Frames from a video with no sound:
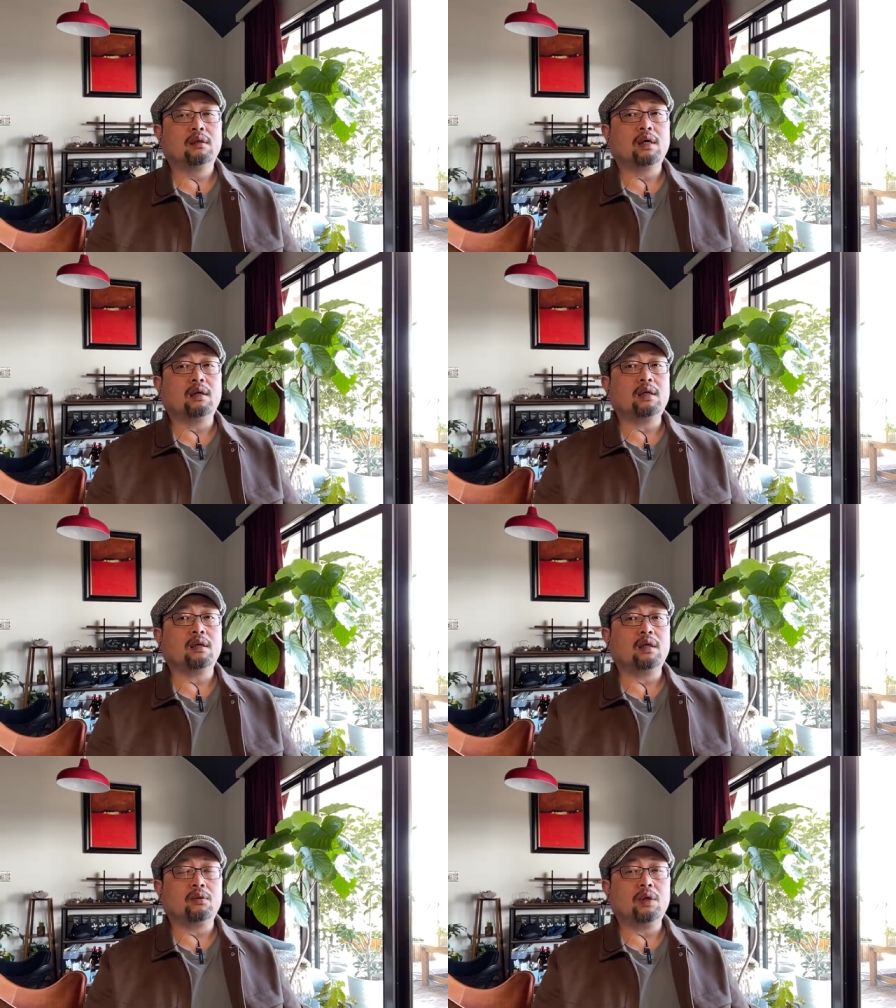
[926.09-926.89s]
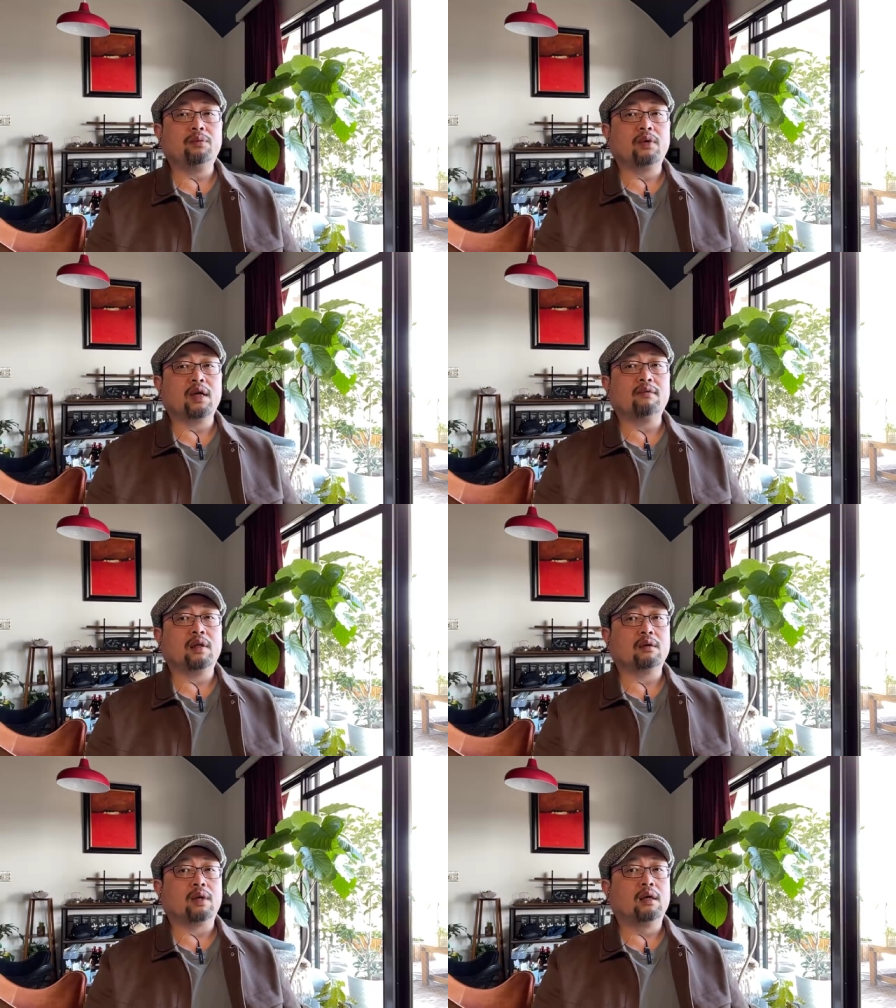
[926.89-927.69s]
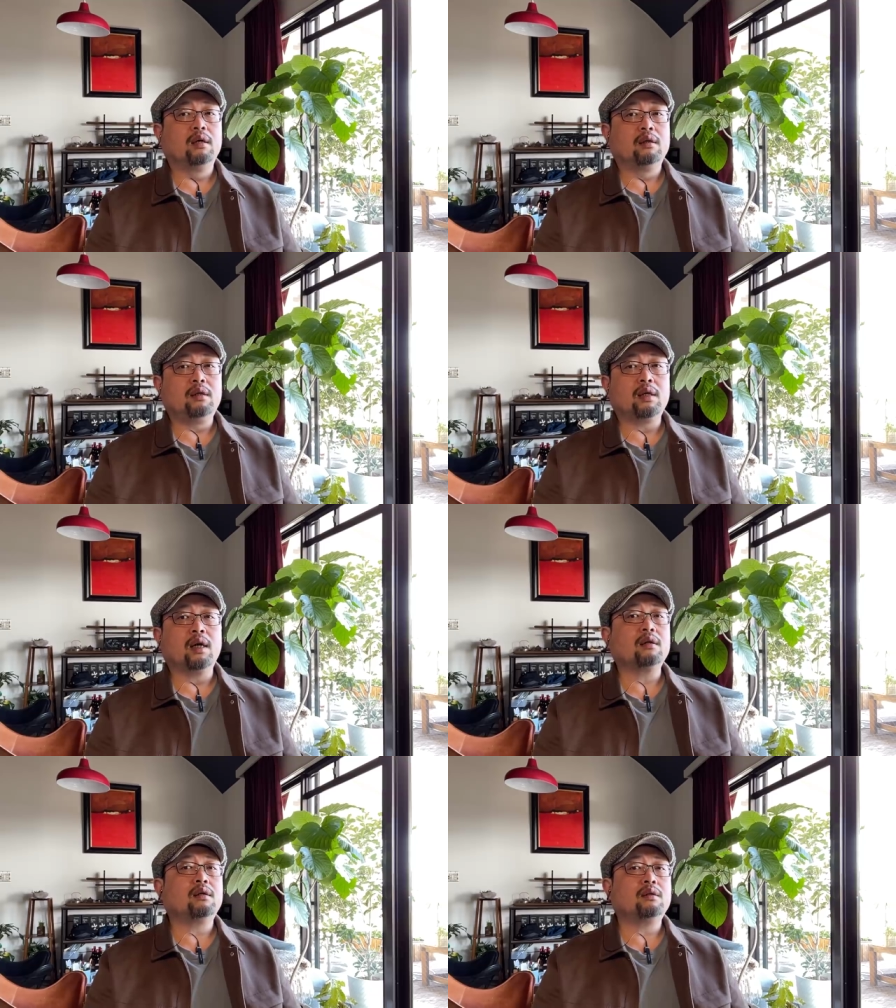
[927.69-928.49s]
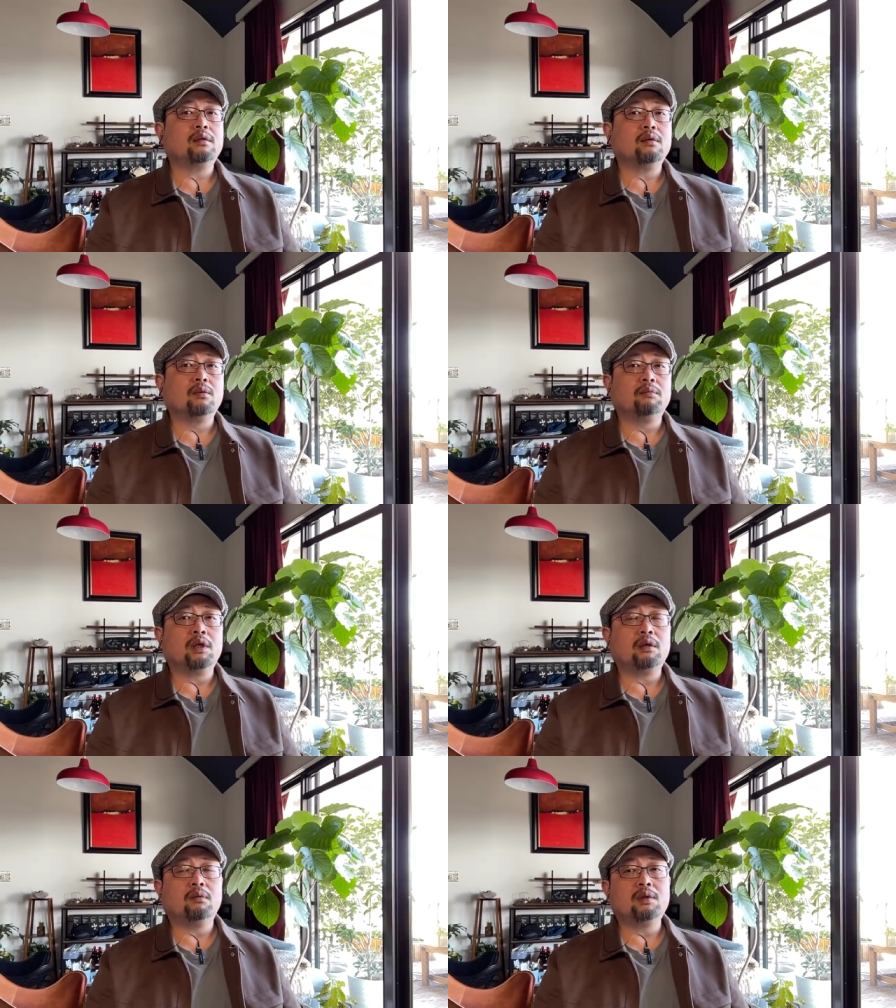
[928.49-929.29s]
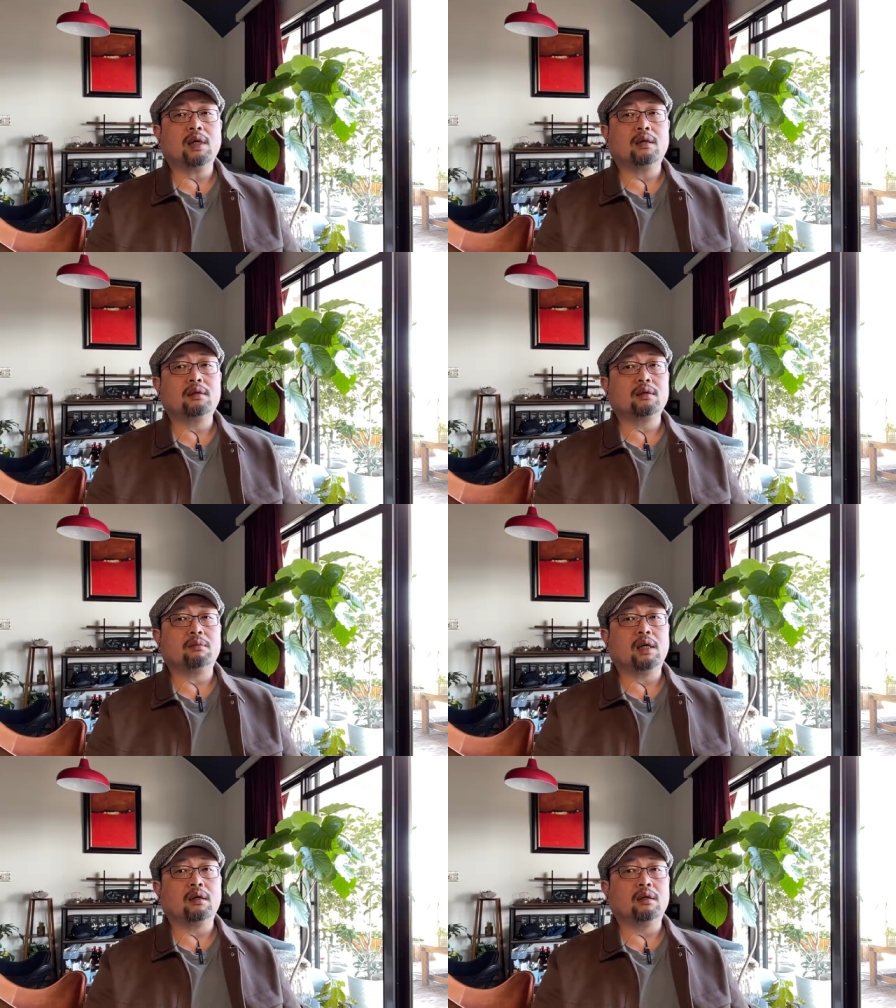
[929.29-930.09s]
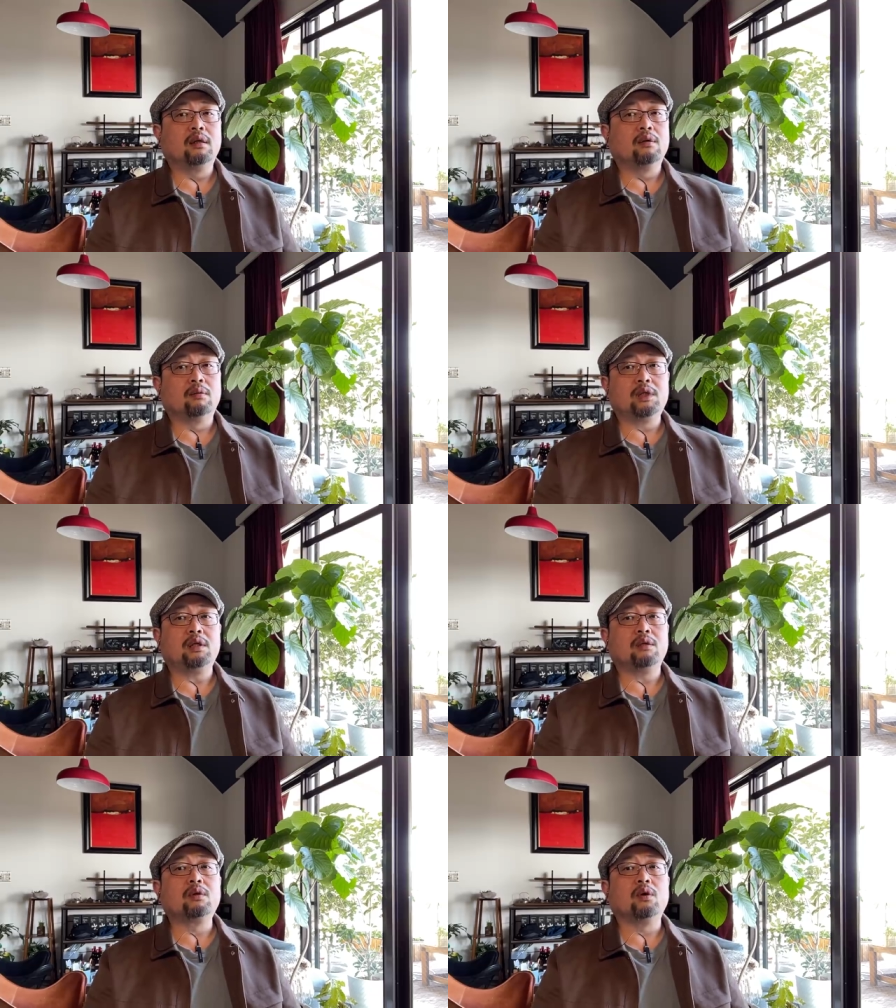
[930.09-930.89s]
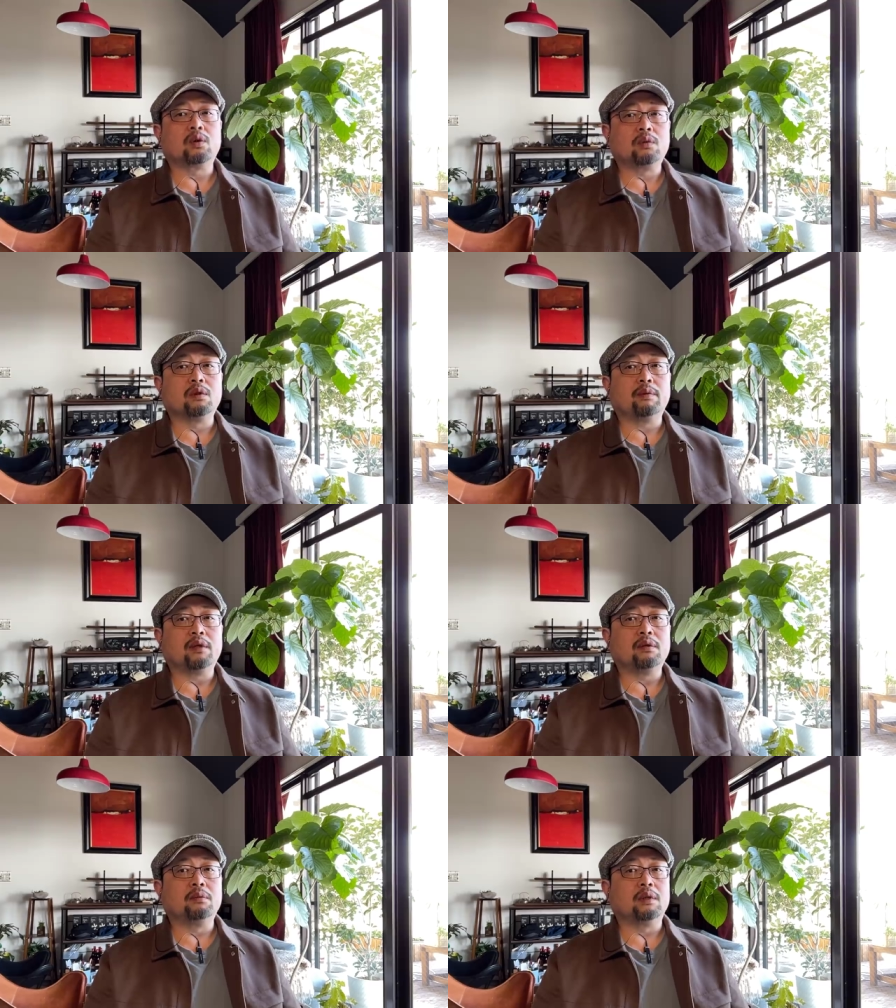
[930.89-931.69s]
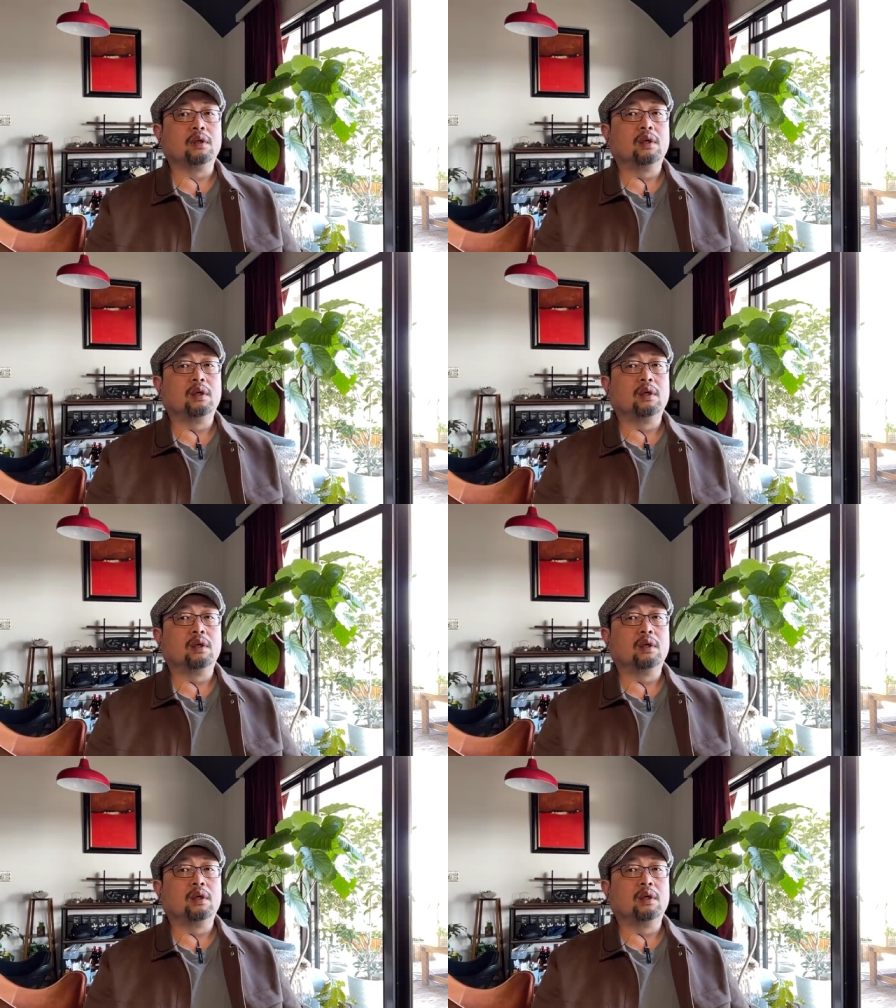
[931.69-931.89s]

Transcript: 它这个领域它不开放的话，你看看它我们这油价是怎么样的，我们心里都是有数的嘛，对不对？